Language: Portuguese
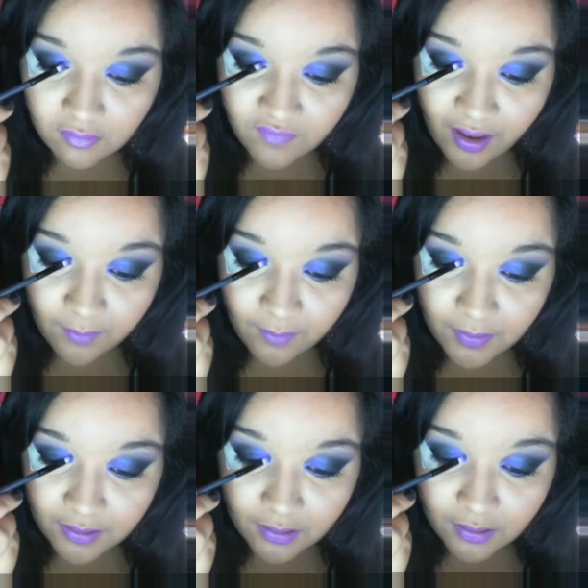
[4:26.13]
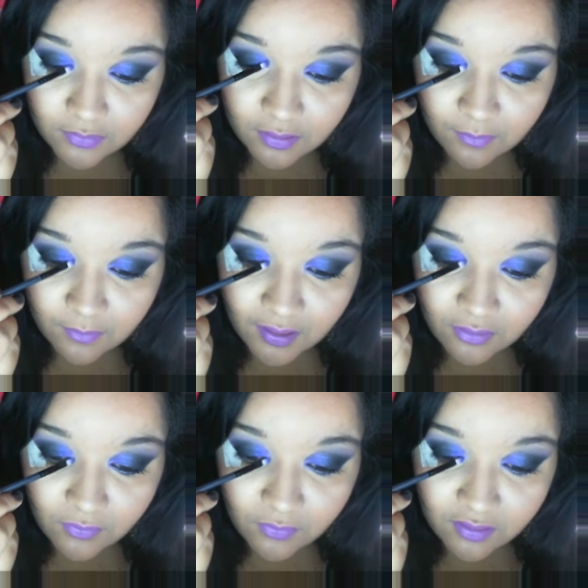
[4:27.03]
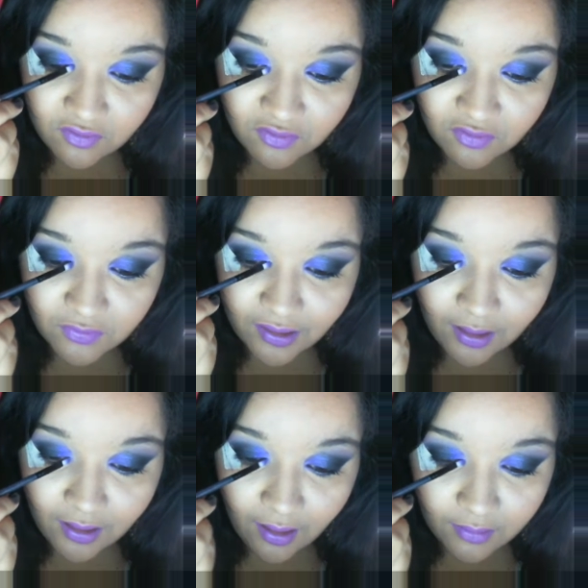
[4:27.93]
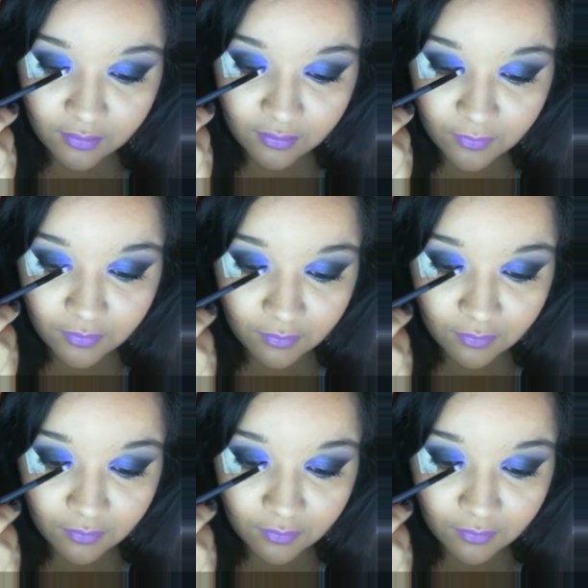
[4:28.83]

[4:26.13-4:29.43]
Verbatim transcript: vai aplicando também no cantinho da lágrima.